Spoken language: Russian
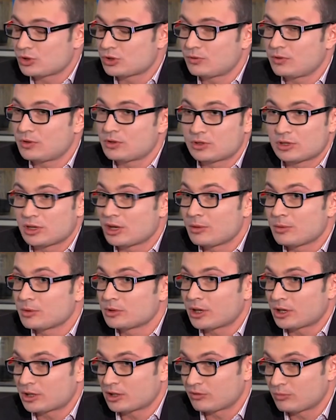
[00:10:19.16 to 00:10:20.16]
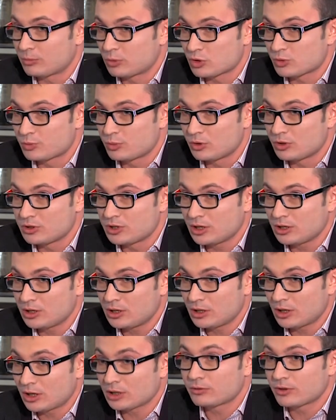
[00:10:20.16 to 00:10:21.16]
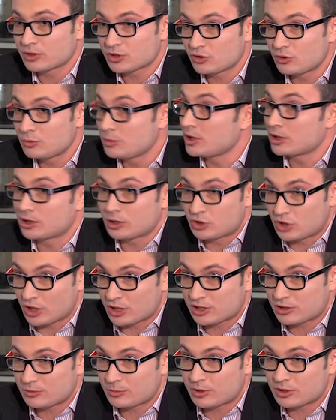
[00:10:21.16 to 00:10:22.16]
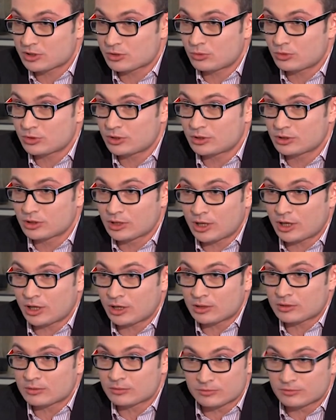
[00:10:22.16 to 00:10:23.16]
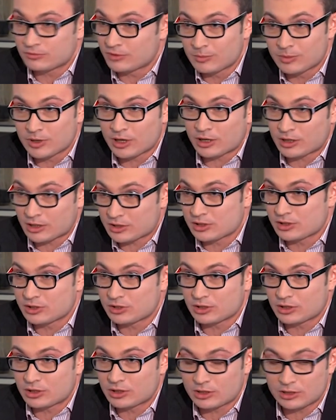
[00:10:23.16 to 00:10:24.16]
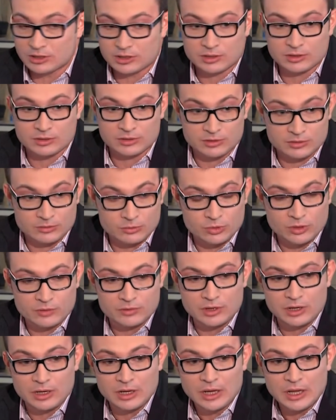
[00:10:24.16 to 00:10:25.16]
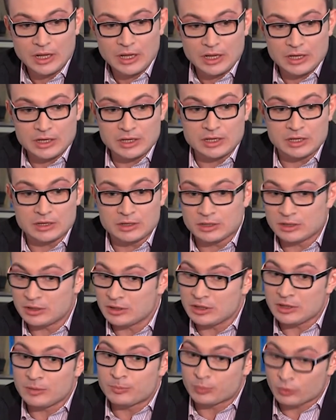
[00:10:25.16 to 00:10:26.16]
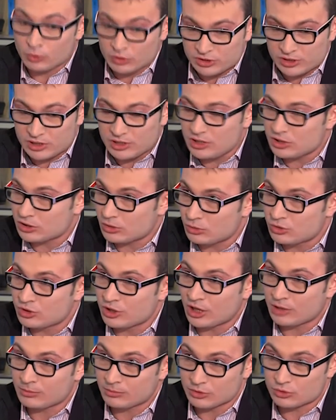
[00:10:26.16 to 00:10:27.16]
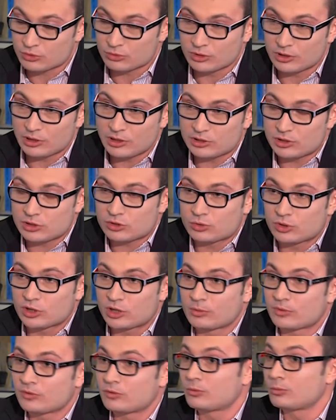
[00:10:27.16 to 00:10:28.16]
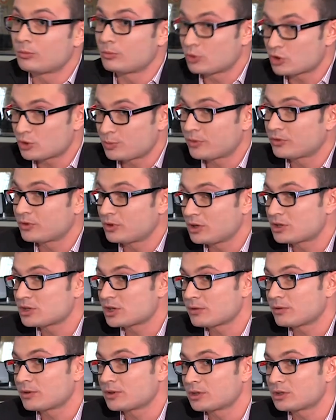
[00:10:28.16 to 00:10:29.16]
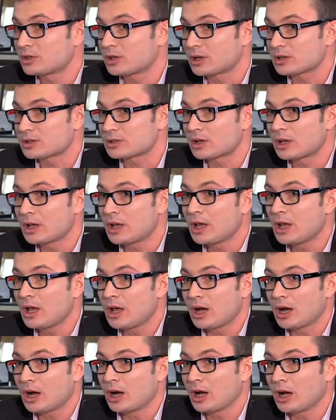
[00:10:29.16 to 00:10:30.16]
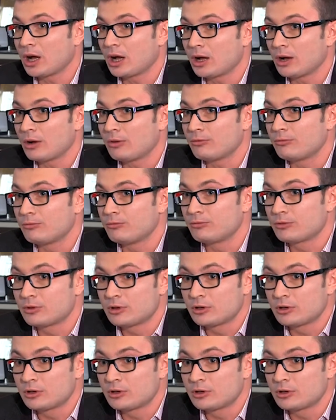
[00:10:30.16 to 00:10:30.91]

осуществить элементарно вброс бюллетеней от вашего имени. Это часто происходит на выборах различных уровней. И, и просто не исключаем мы, журналисты, что это может повториться и в этот раз. А